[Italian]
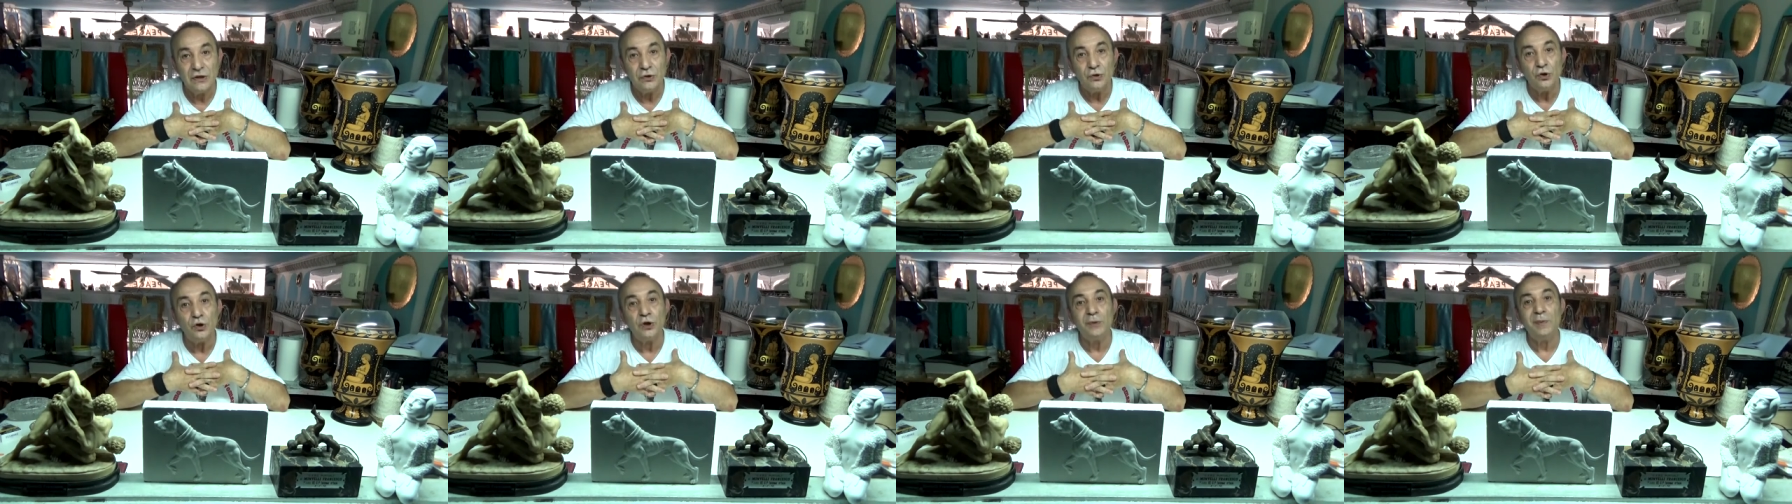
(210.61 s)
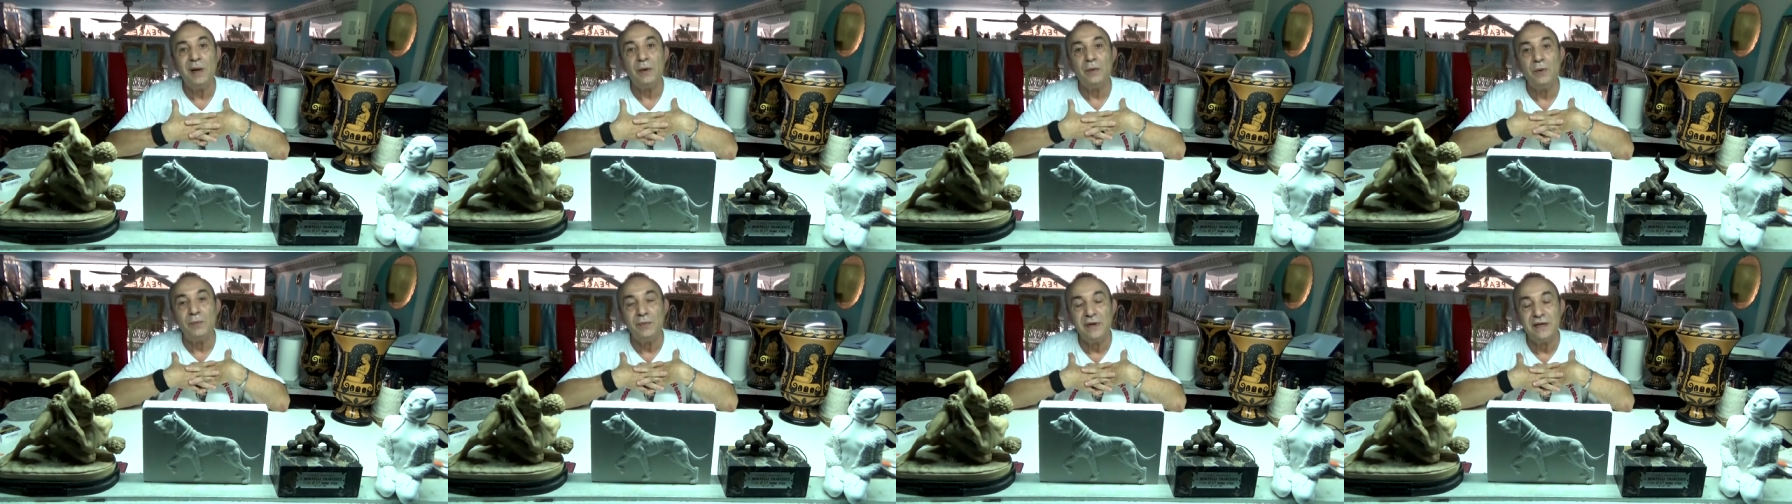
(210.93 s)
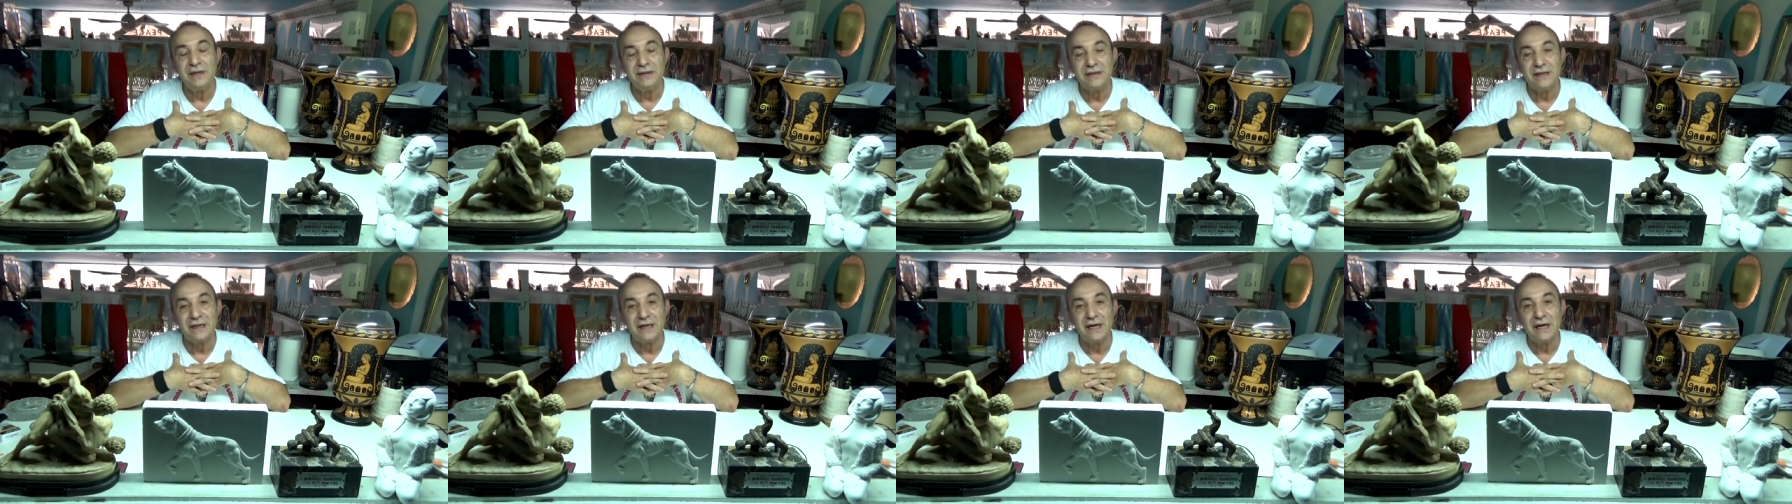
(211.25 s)
noi dobbiamo
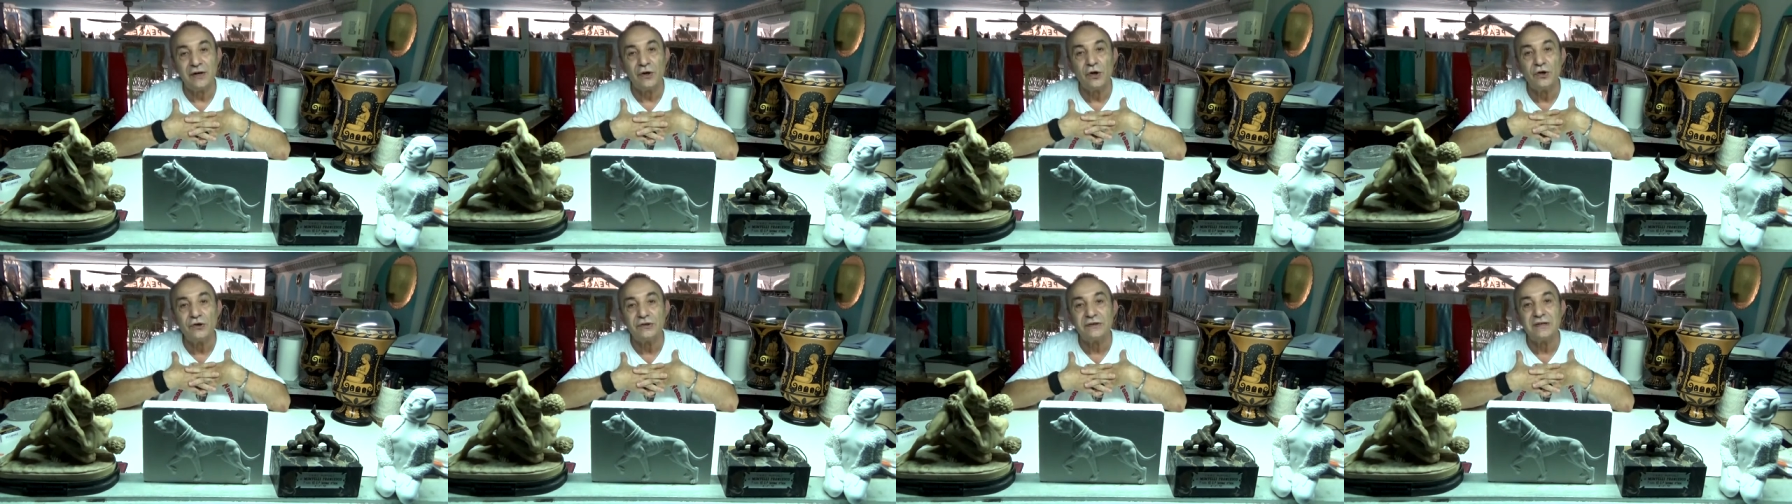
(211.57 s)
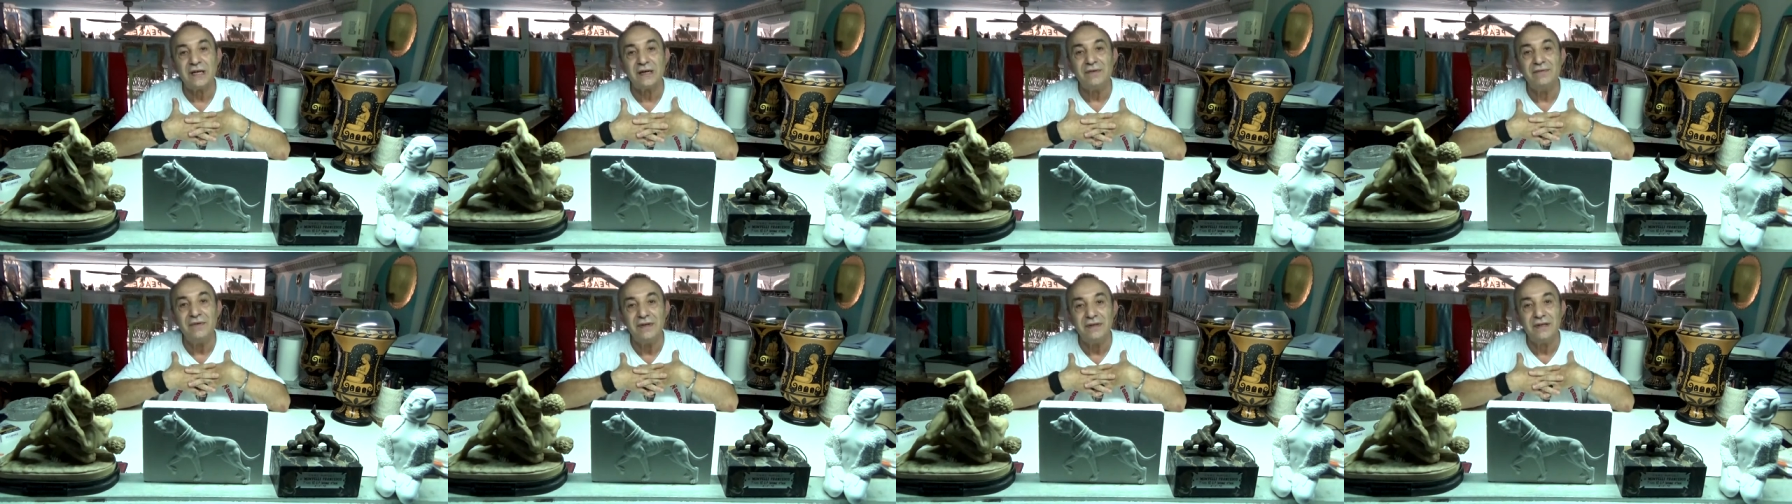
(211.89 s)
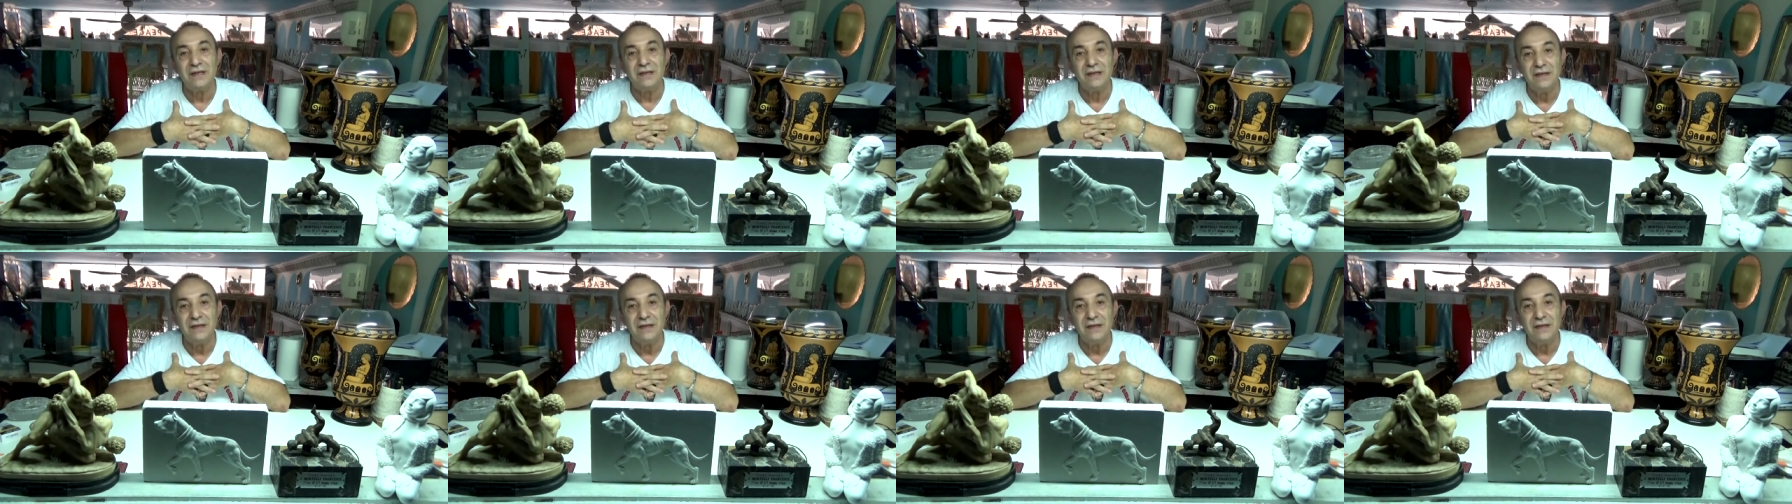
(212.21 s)
mettere la nostra vita